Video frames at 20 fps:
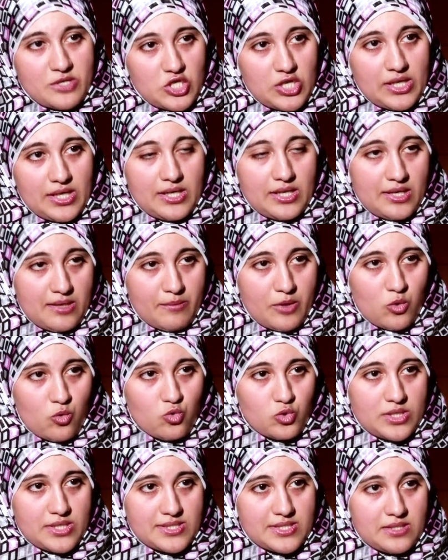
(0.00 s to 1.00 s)
المشاكل اللي
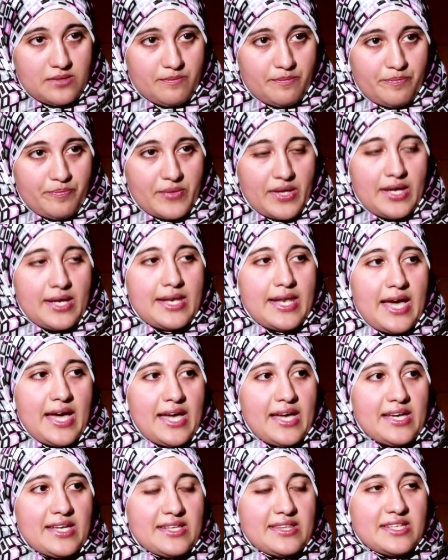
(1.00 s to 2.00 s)
موجوده دي
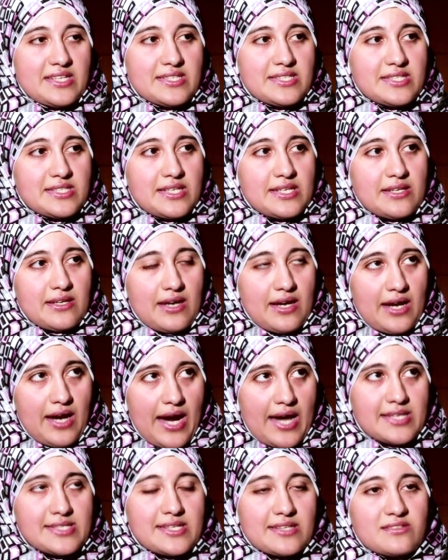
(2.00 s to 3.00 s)
لقى ان انت
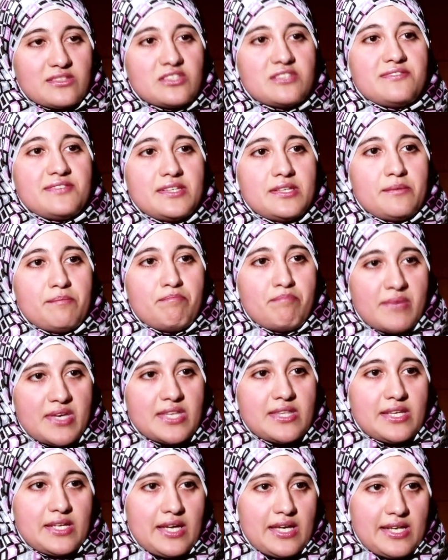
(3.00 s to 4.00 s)
عايزه تضيفي
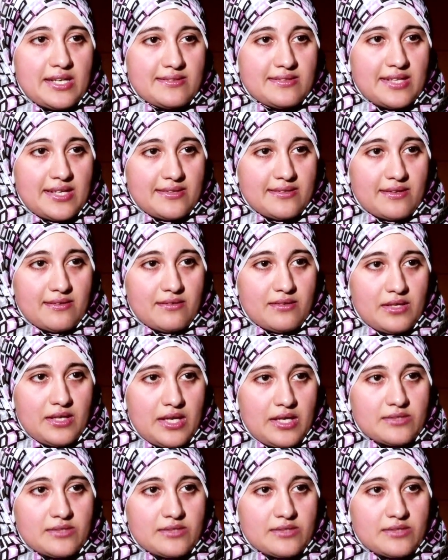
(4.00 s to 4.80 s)
ميننج للداتا